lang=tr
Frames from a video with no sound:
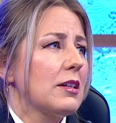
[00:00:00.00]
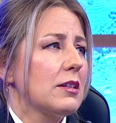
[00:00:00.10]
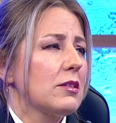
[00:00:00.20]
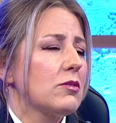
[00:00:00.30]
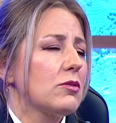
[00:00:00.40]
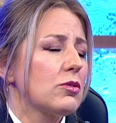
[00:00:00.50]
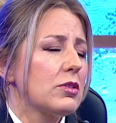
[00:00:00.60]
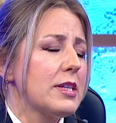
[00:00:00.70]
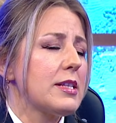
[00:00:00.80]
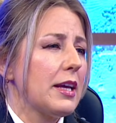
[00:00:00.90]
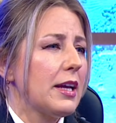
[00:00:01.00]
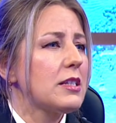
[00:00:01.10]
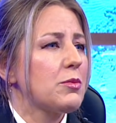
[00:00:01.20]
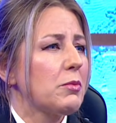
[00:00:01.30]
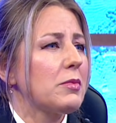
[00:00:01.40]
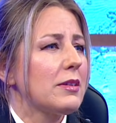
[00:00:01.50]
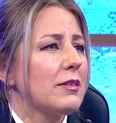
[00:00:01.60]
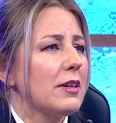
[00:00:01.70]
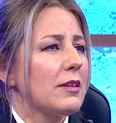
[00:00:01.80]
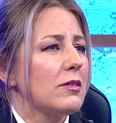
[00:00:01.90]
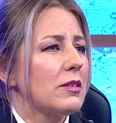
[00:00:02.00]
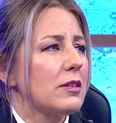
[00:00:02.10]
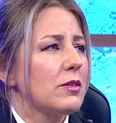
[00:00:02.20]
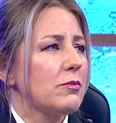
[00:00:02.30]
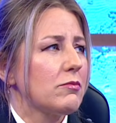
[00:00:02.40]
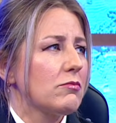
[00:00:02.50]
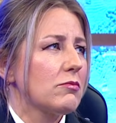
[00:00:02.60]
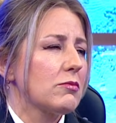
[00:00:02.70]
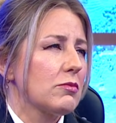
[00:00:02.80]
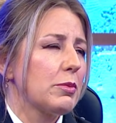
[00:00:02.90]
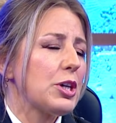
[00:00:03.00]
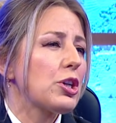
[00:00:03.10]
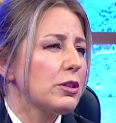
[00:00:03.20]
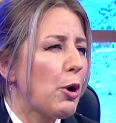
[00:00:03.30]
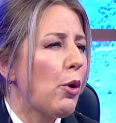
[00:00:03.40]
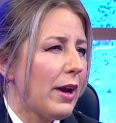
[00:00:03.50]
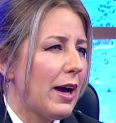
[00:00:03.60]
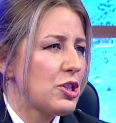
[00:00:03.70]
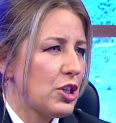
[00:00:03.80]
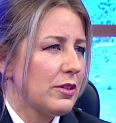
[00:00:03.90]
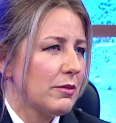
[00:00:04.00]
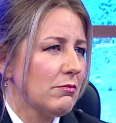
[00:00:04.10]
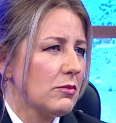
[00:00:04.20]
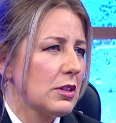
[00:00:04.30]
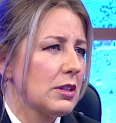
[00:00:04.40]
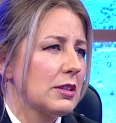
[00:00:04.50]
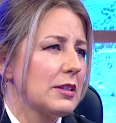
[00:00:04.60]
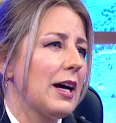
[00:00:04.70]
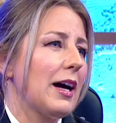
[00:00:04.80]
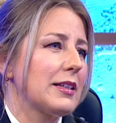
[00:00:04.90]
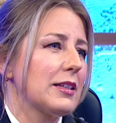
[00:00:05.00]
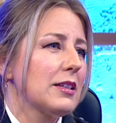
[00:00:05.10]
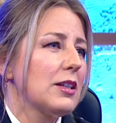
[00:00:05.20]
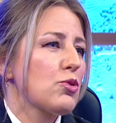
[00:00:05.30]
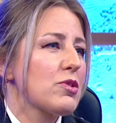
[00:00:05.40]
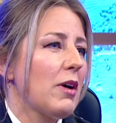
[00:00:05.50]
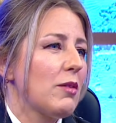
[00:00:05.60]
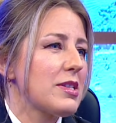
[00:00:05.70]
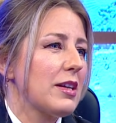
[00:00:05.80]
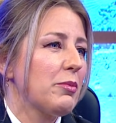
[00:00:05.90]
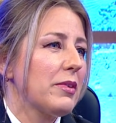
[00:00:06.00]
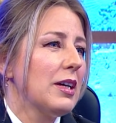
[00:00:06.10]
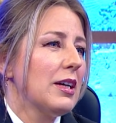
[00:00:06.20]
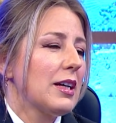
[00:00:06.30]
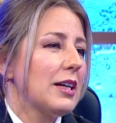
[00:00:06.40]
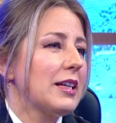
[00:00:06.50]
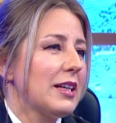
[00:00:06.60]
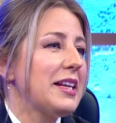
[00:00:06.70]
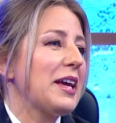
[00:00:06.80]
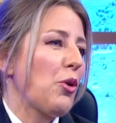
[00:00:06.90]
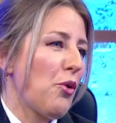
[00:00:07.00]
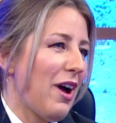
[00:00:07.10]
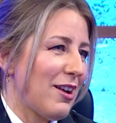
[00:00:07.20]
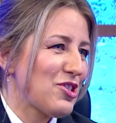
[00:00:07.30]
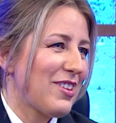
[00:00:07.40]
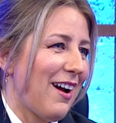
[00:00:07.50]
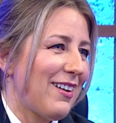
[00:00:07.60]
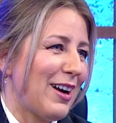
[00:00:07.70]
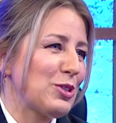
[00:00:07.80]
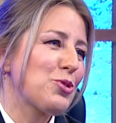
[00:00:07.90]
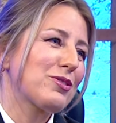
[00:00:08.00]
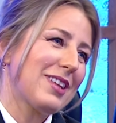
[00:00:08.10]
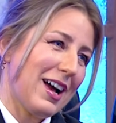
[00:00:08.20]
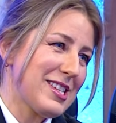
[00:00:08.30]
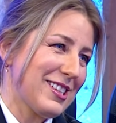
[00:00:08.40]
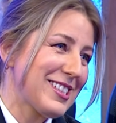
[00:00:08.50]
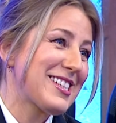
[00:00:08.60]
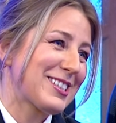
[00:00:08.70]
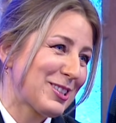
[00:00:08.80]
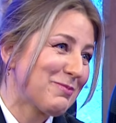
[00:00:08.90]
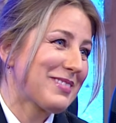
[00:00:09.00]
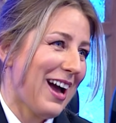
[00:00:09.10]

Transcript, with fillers: e, lise eğitimimde de e, başarılı bir öğrenciydim. E, evet. Yani o zaman bize hep hani inek öğrenci derlerdi. Hı hı. Çok ders çalışırdım